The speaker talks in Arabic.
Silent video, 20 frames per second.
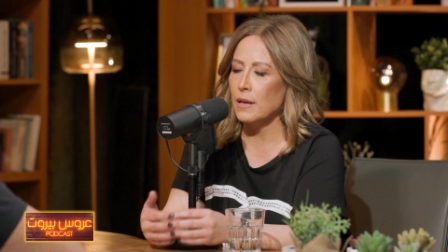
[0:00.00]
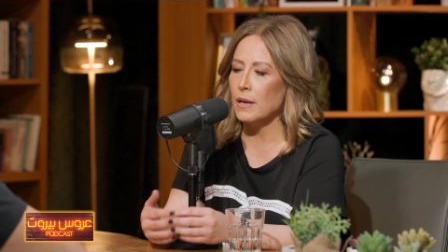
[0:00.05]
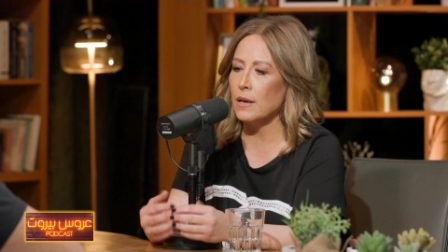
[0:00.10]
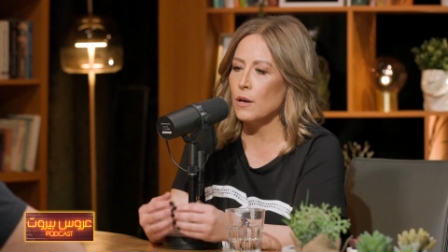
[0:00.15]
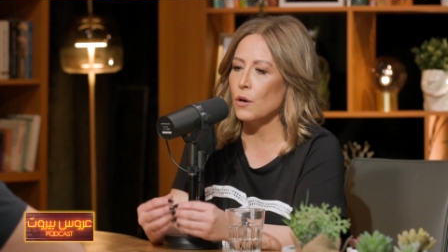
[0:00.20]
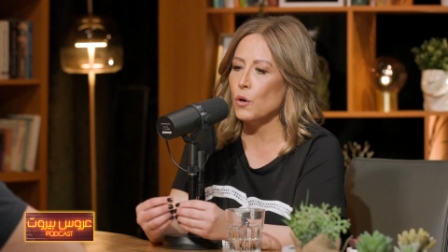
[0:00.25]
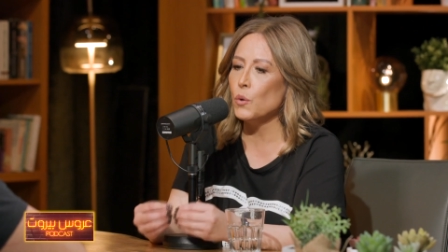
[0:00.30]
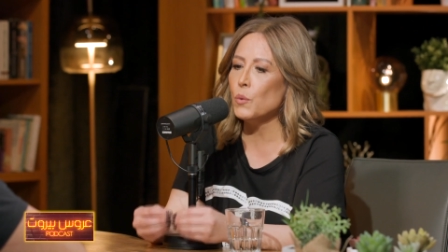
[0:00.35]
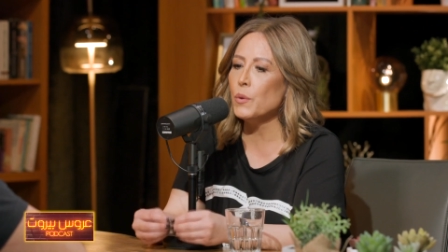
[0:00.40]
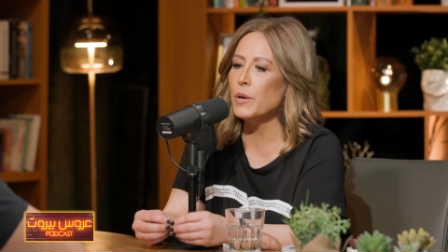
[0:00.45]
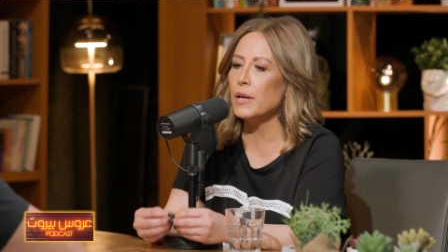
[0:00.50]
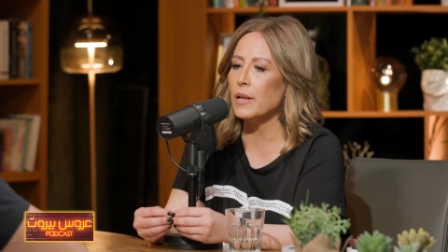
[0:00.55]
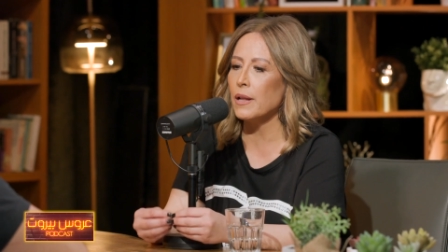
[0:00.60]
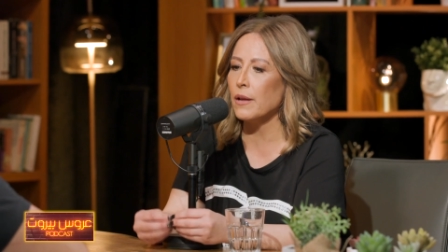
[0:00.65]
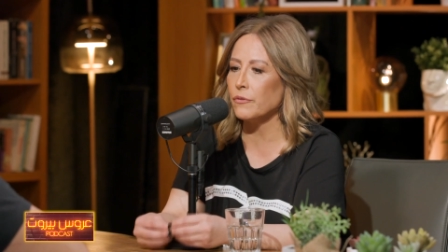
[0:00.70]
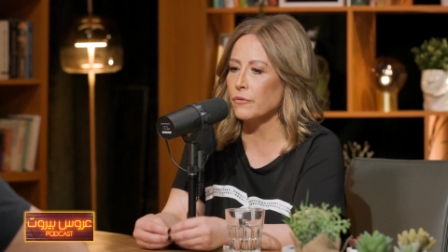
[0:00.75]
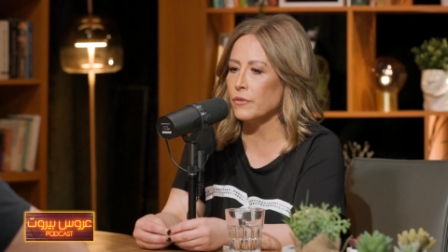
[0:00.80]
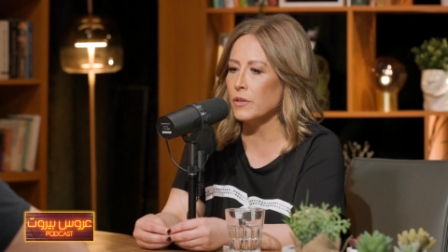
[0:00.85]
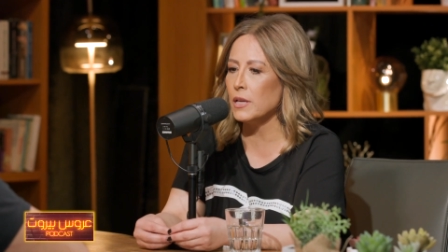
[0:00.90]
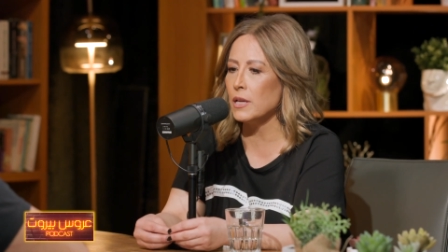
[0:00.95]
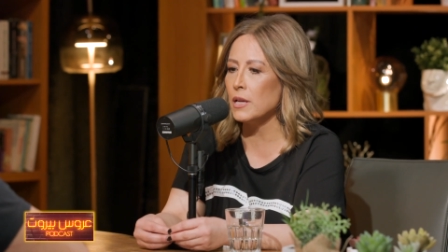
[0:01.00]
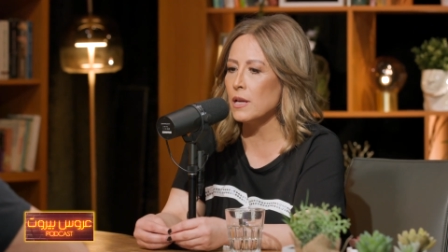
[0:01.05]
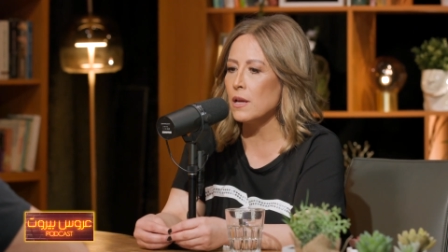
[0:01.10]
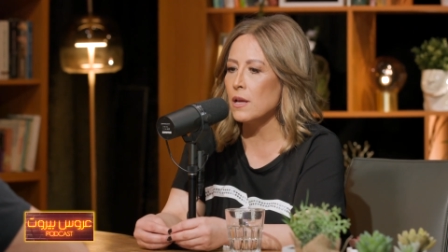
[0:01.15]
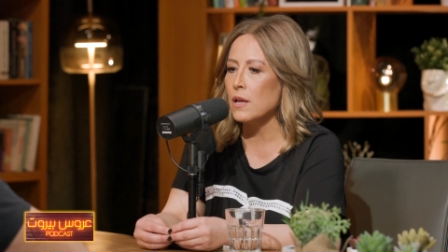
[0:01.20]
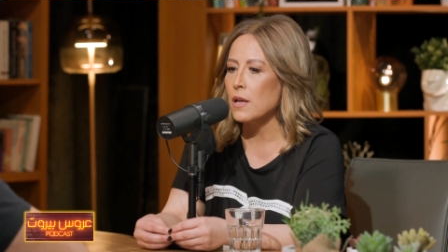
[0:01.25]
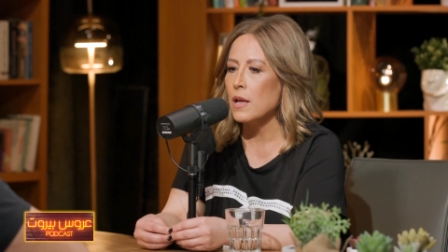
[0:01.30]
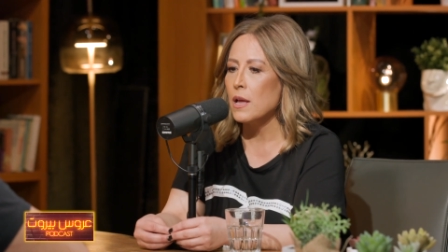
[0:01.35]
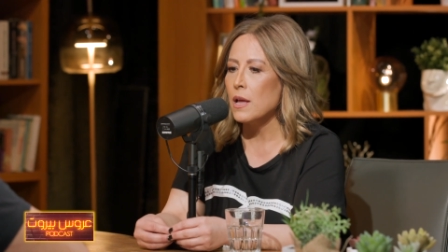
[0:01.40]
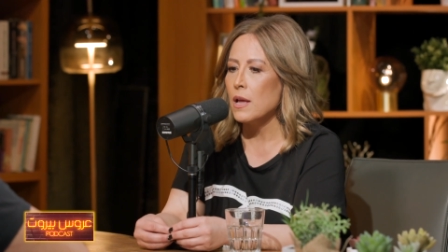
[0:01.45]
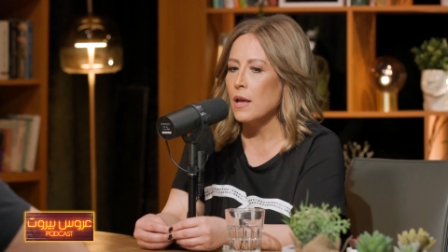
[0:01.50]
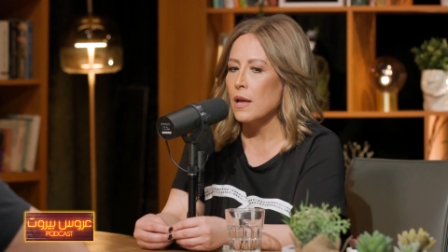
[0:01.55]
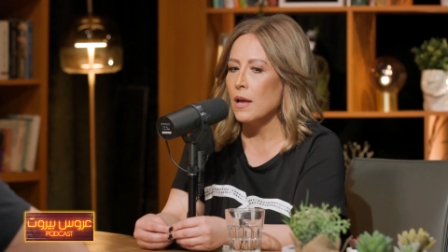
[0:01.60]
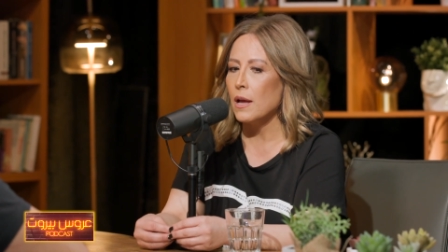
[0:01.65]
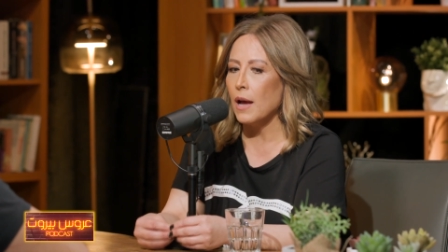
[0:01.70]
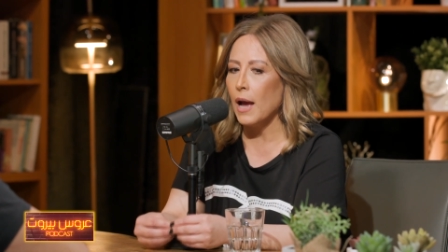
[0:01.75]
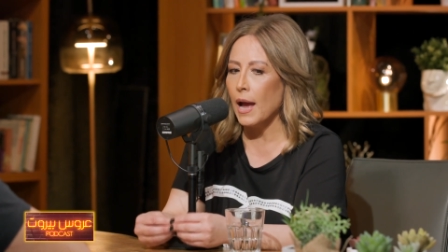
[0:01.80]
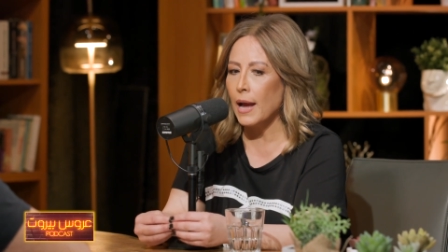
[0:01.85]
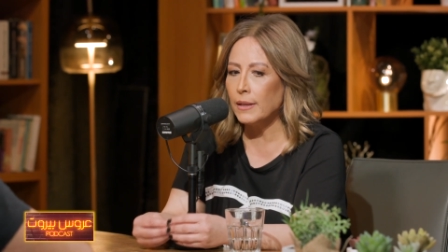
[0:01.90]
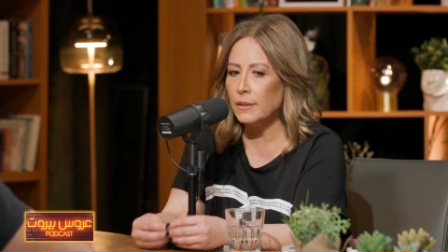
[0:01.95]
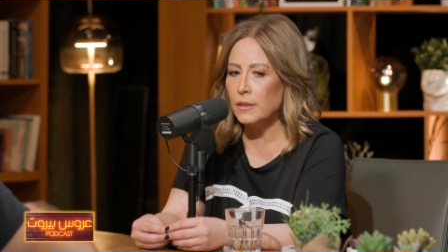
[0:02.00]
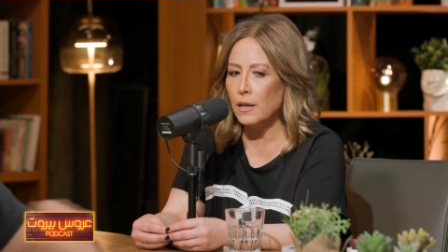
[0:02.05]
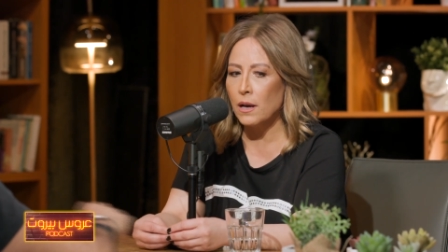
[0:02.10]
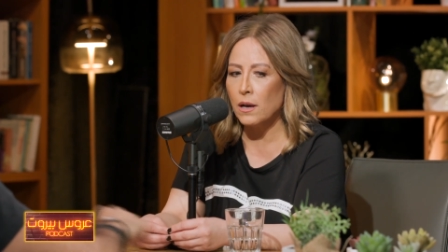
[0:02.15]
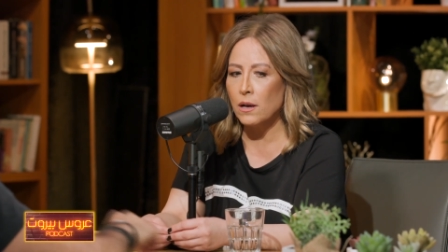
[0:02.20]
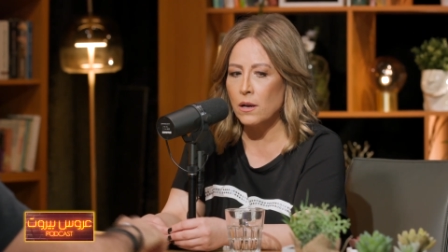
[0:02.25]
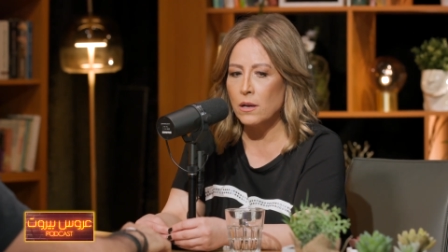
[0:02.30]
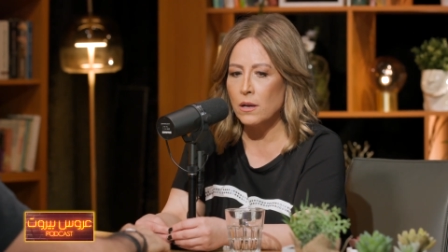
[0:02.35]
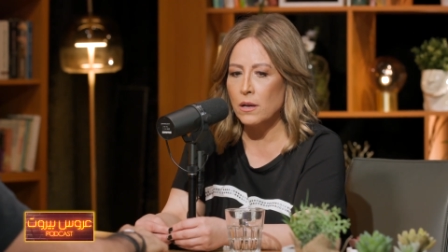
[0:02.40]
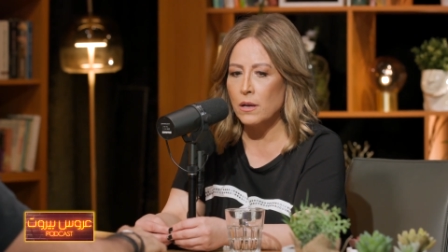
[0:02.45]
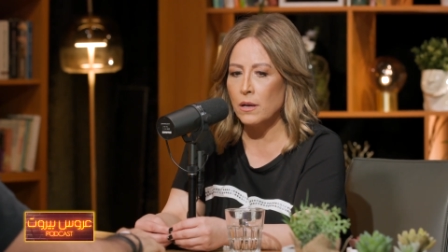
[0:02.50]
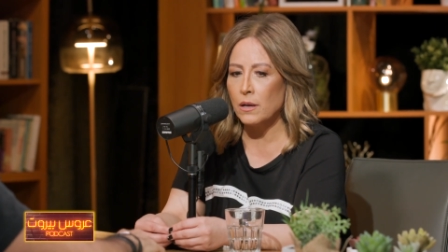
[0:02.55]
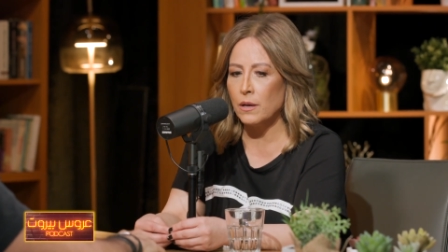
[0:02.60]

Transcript: هو رفيق حدا